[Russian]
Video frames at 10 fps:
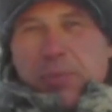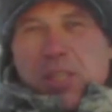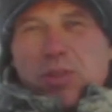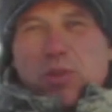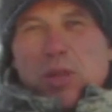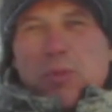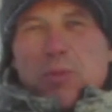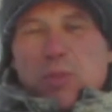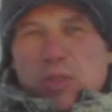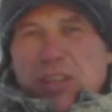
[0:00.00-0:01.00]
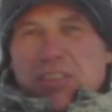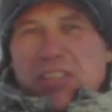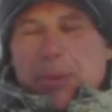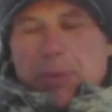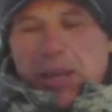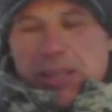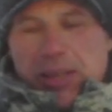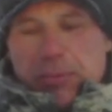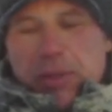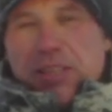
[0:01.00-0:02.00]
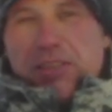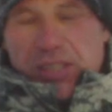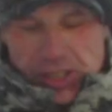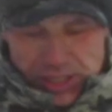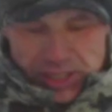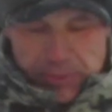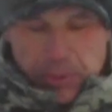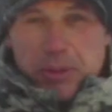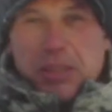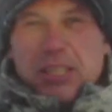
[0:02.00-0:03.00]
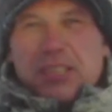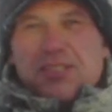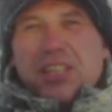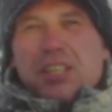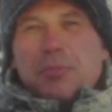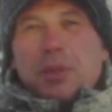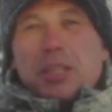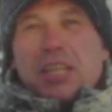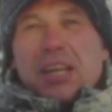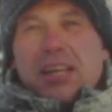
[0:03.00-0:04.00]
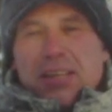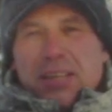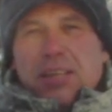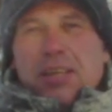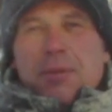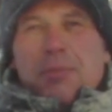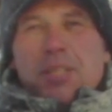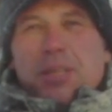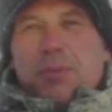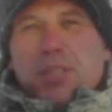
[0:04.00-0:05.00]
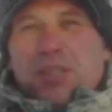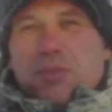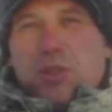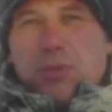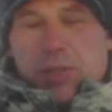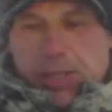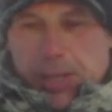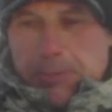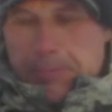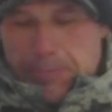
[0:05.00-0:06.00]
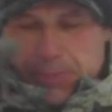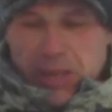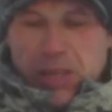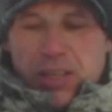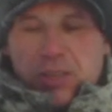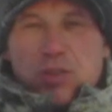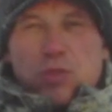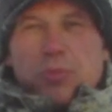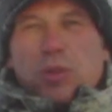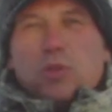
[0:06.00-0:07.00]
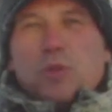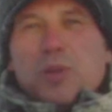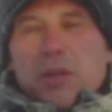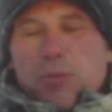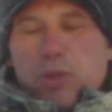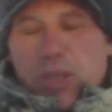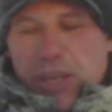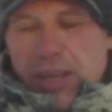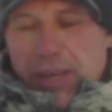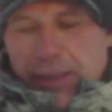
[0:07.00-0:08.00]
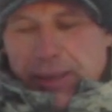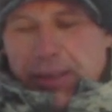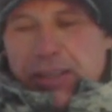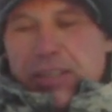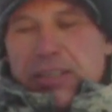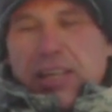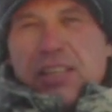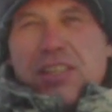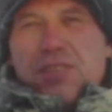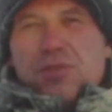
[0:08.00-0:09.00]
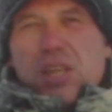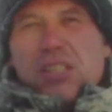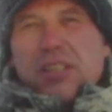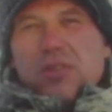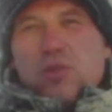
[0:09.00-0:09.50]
место, куда мы будем устанавливать капкан, было на высоте где-то где в среднем полтора метра, метра восемьдесят. Ну, чтобы было удобно работать. Да, для чего я стоял